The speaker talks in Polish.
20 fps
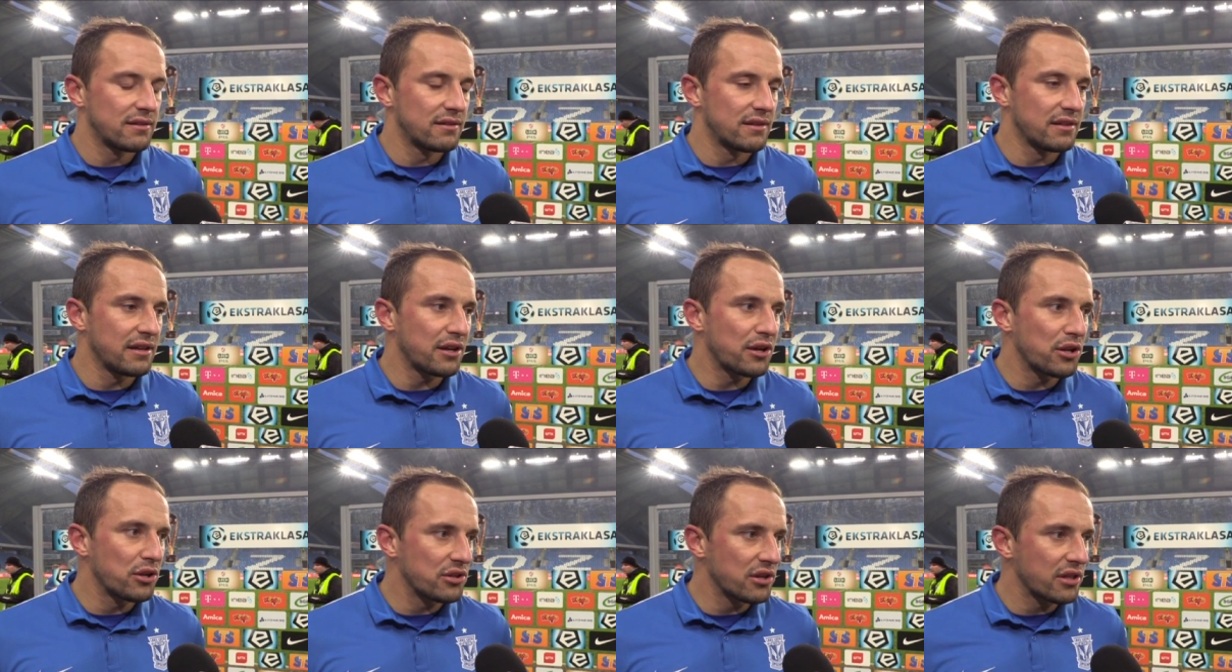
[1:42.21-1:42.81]
E,
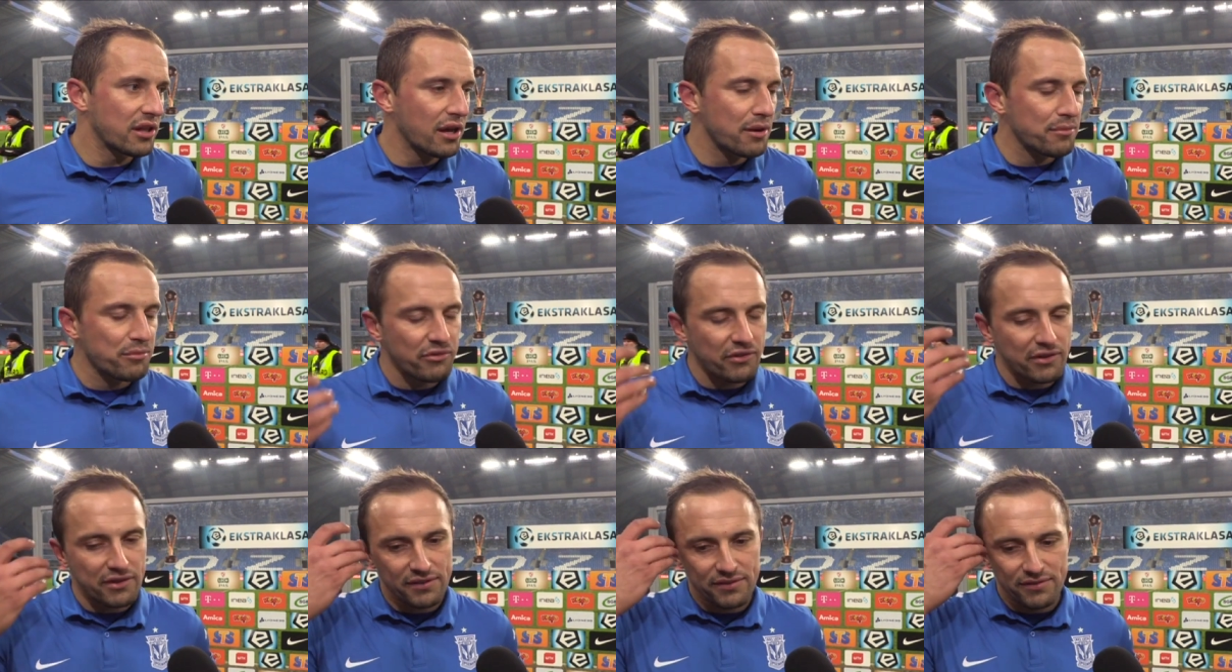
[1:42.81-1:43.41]
Jagiellonia, tak jak
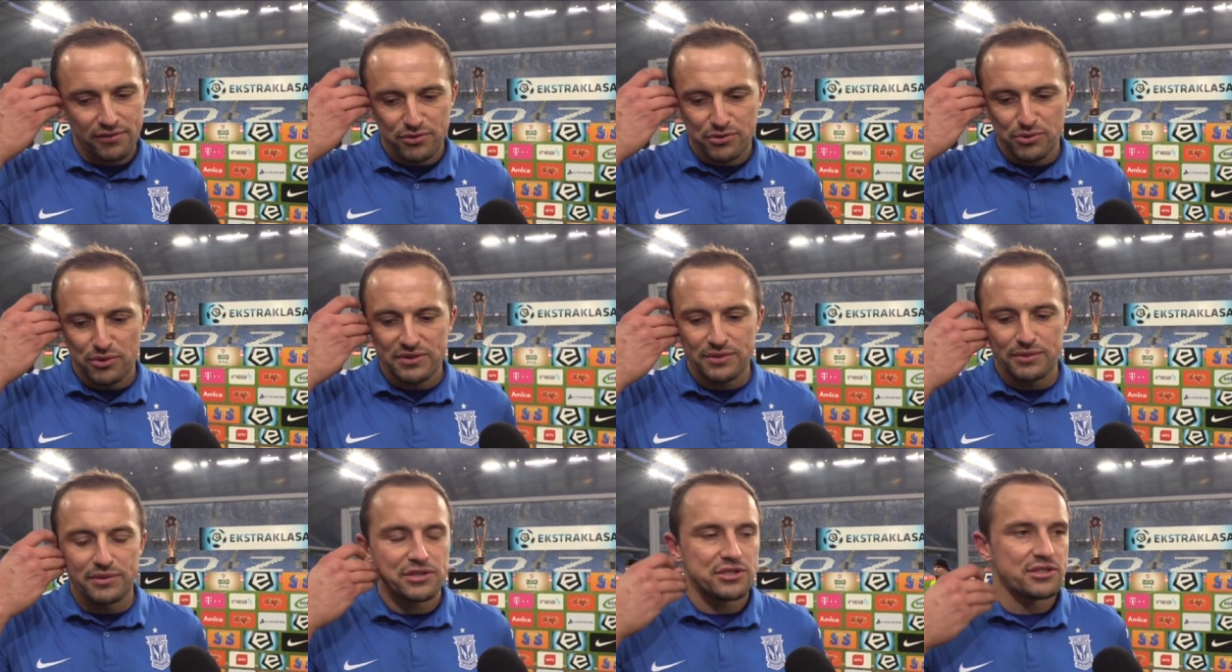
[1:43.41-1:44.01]
mówię, stworzyła
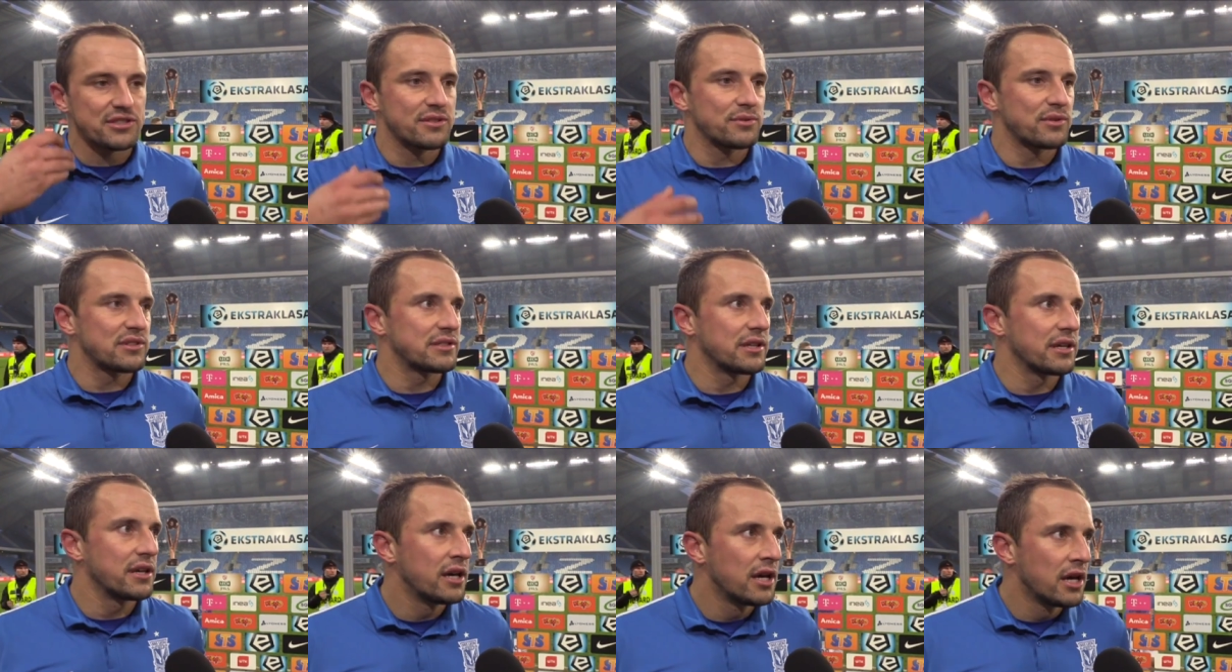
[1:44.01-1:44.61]
sobie trzy
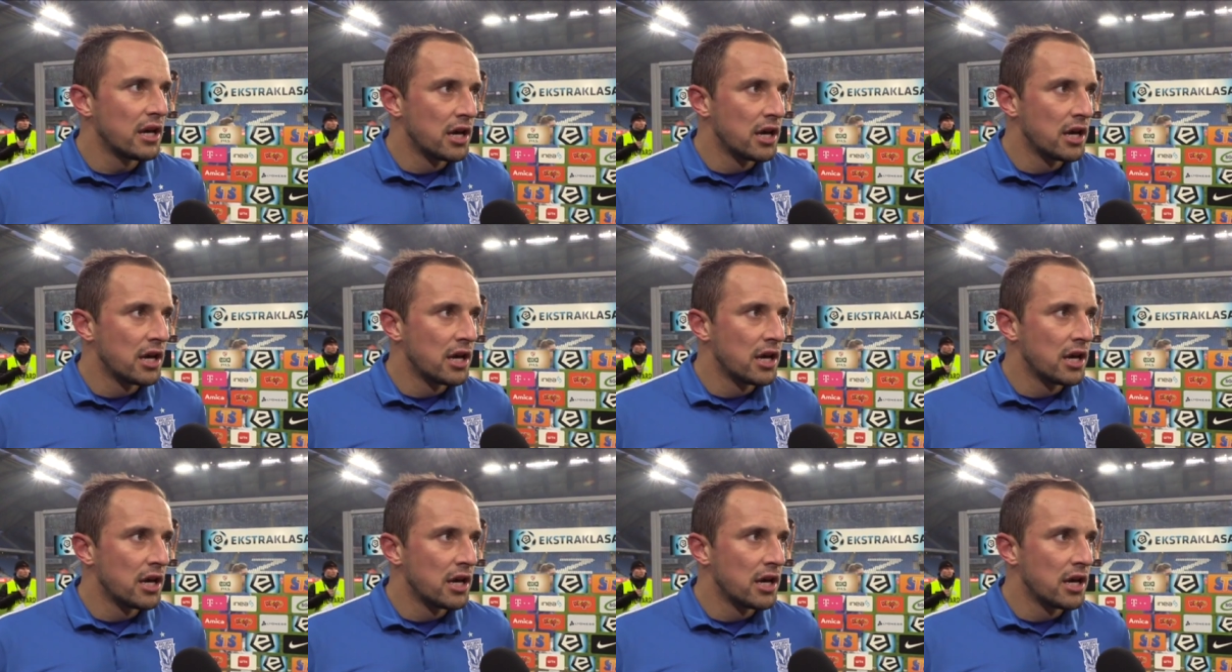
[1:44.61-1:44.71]
sytuacje.